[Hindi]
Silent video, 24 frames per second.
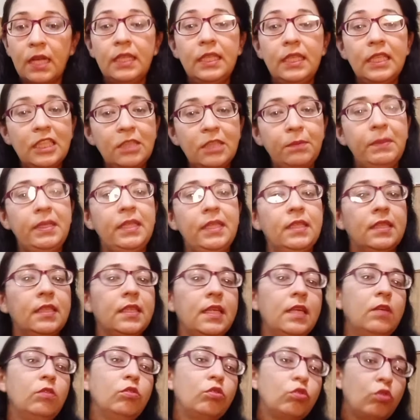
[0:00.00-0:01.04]
इट्स मीन्स कि
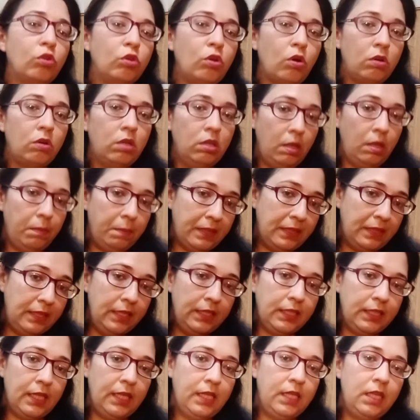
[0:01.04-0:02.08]
उसको डॉक्टर के पास ले
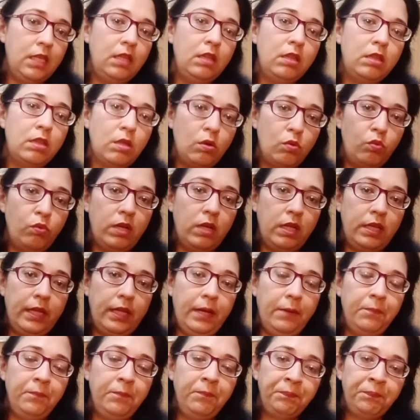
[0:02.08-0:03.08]
जाने की ज़रूरत है